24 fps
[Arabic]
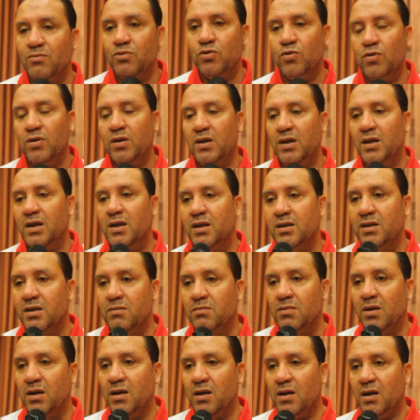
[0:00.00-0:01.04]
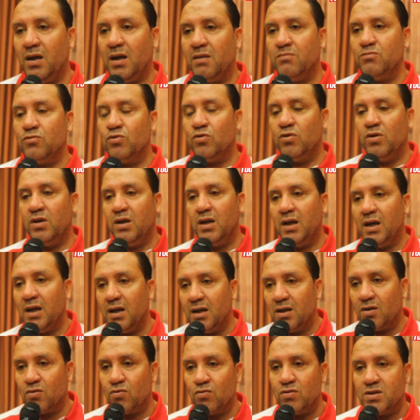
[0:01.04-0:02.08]
لله ديما الحمد لله
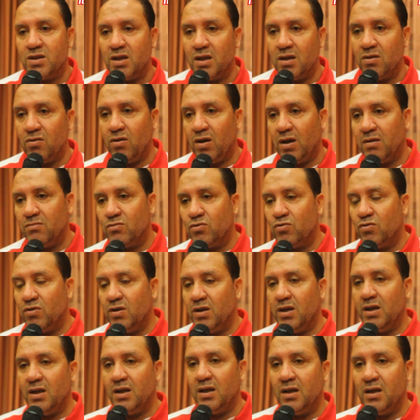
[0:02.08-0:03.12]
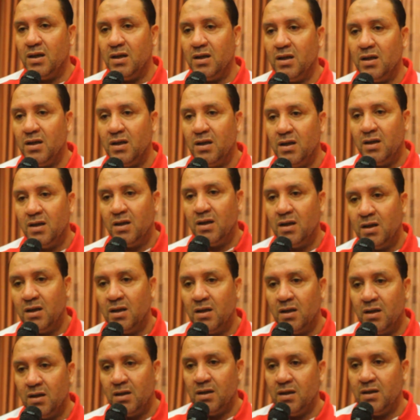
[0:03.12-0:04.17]
على كل شيء والحمد لله آه
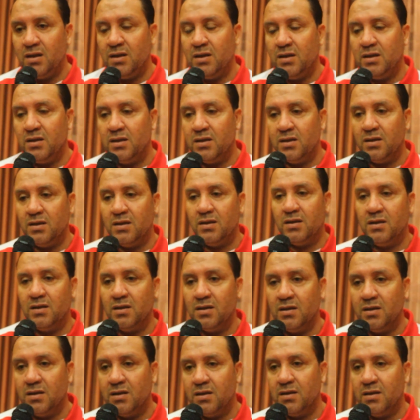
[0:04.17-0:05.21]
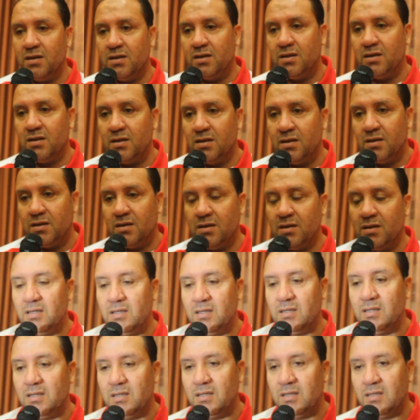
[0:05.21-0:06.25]
اللي آه،
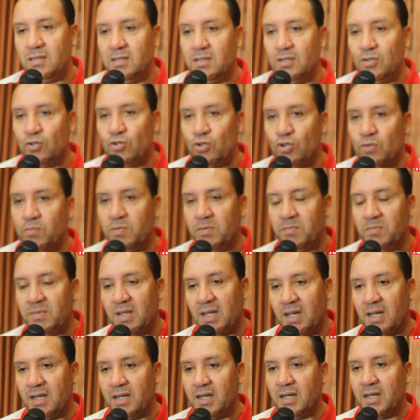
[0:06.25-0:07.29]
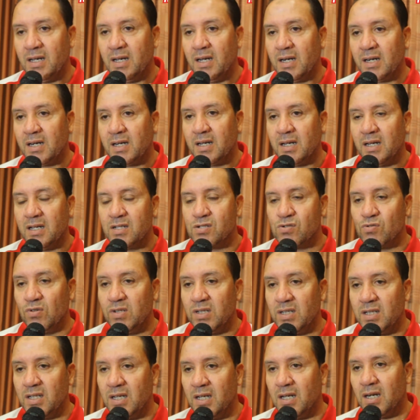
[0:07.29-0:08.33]
الجروب نتاعنا هكا
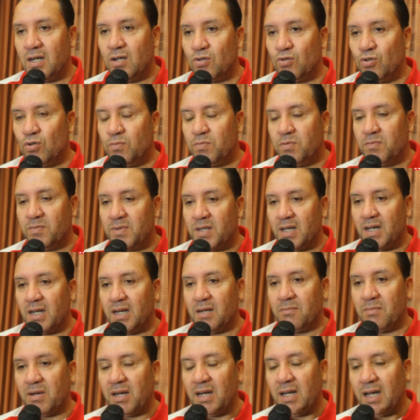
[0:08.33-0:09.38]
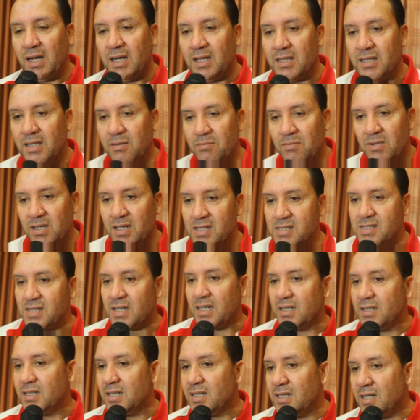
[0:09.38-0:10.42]
سوليدير الجروب نتاعنا معناها على تم
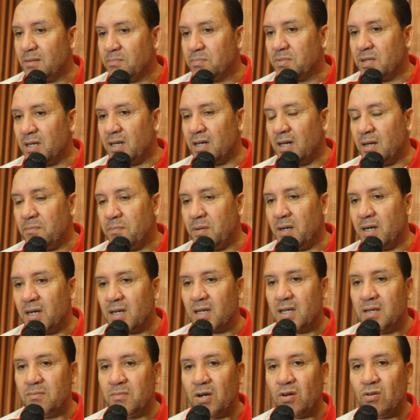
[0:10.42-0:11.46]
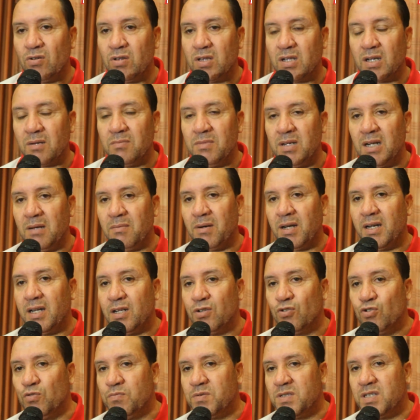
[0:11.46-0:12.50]
الاستعداد ابار كيما قلت قبيله معناها
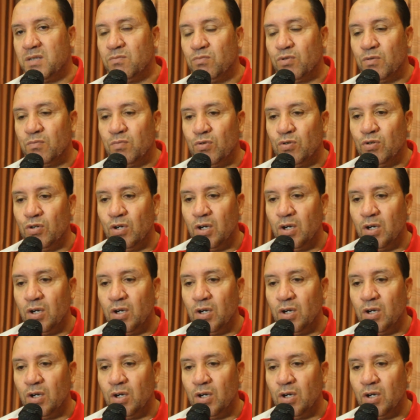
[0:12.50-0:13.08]
دو بتي بوبو